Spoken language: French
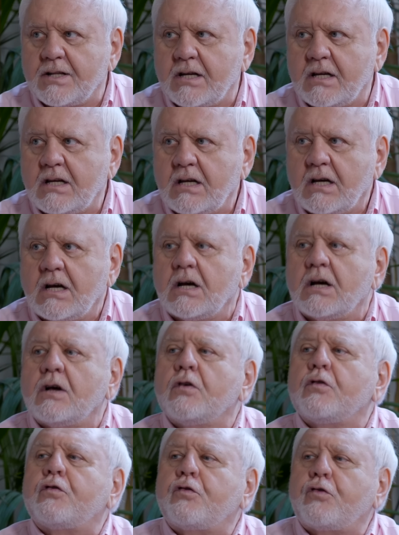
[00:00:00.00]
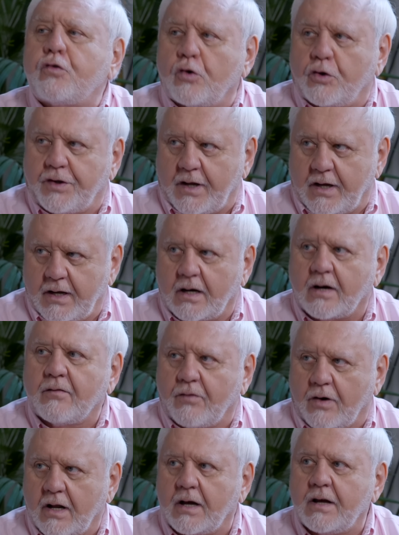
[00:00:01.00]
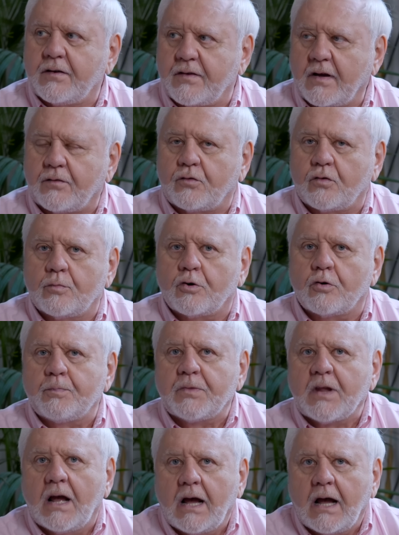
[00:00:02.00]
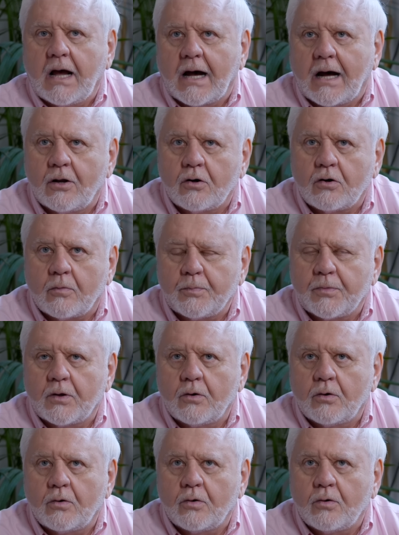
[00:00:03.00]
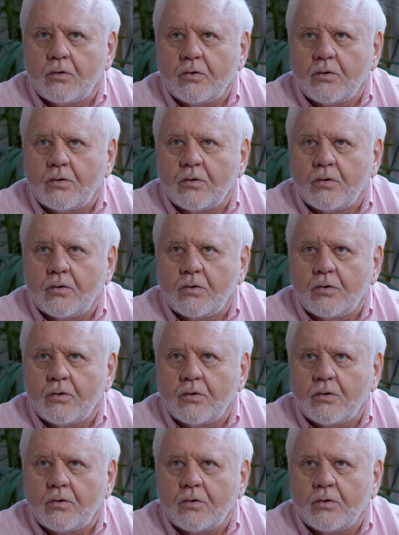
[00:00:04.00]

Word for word: sur Terre. Sur Terre, voilà, exactement. Alors... ça,